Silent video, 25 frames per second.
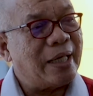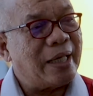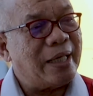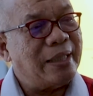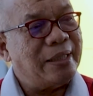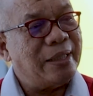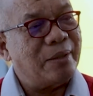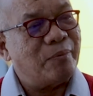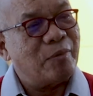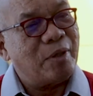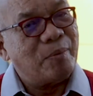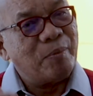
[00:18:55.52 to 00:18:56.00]

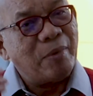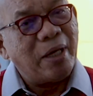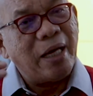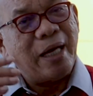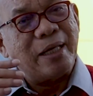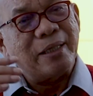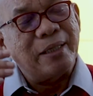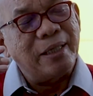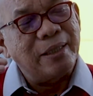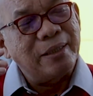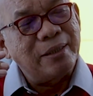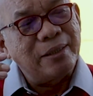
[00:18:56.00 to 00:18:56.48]
Utara yang
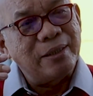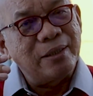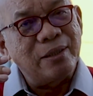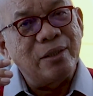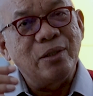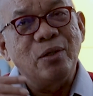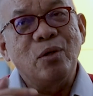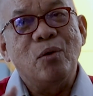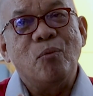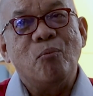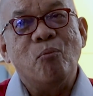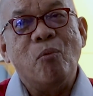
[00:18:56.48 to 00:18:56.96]
memang ada
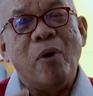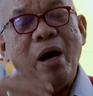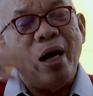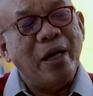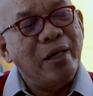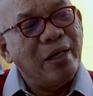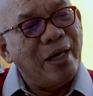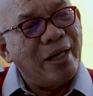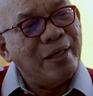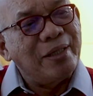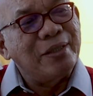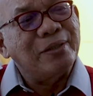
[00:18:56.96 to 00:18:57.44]
di
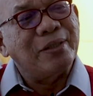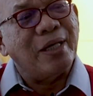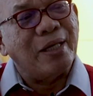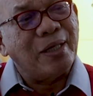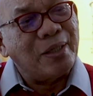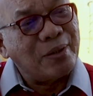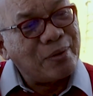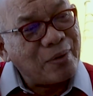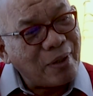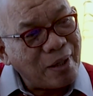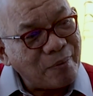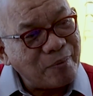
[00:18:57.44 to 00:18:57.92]
Bayan di
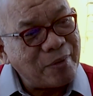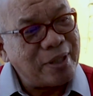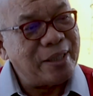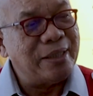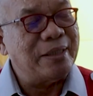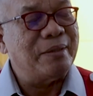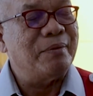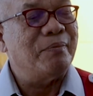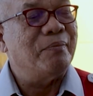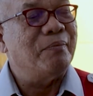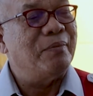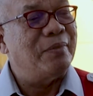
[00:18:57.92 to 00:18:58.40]
sana itu
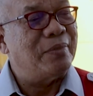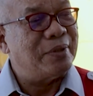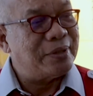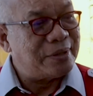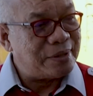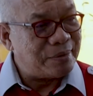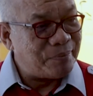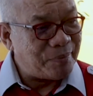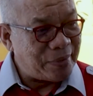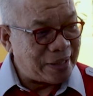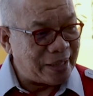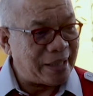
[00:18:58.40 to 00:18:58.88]
kami
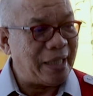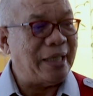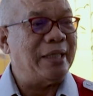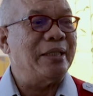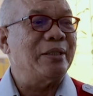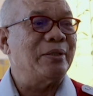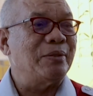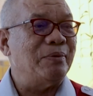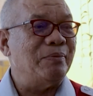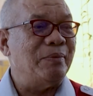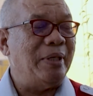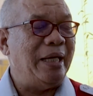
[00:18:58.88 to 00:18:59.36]

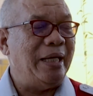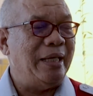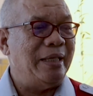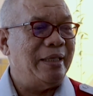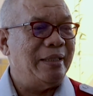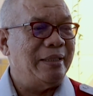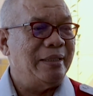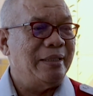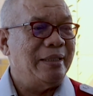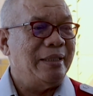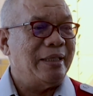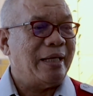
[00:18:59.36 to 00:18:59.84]
berikan itu
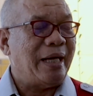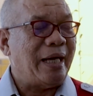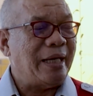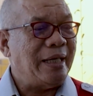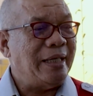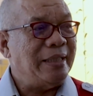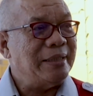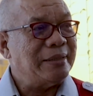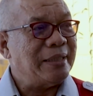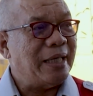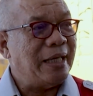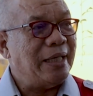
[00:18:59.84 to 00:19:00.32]
mbak.
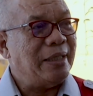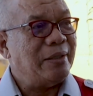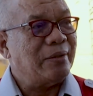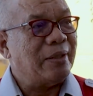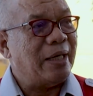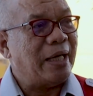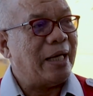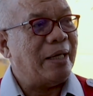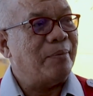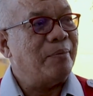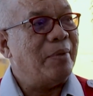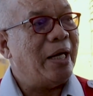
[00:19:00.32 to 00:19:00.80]
Karena di sana
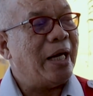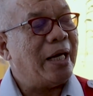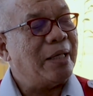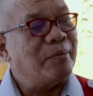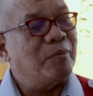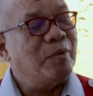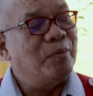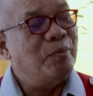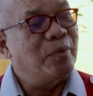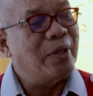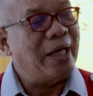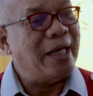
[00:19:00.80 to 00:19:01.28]
juga kami
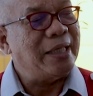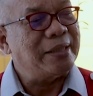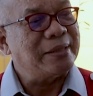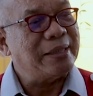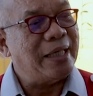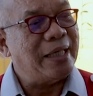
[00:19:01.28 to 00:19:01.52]
akan membuka